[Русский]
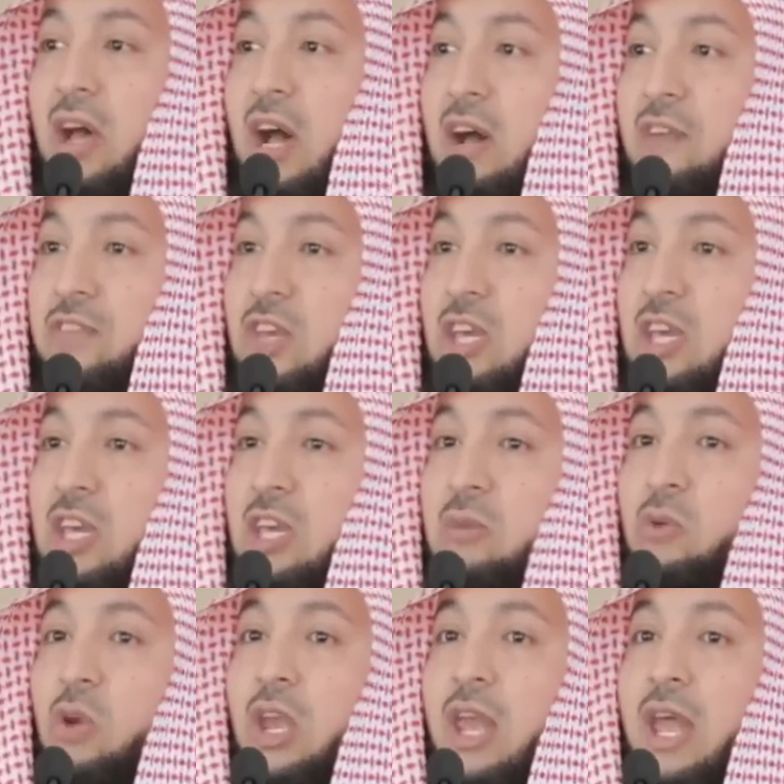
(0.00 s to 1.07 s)
кто
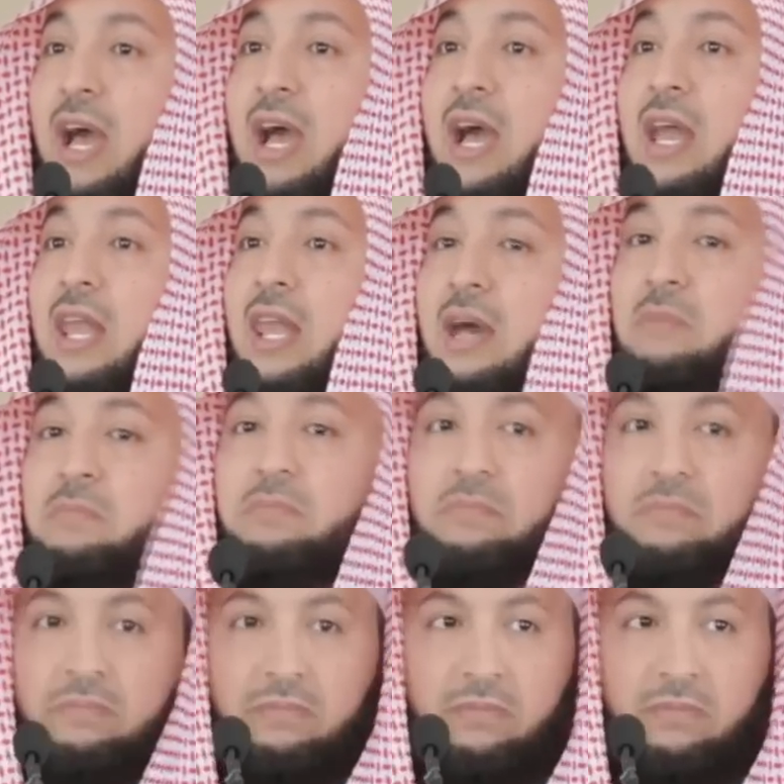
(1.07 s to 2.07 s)
обладает большими знаниями,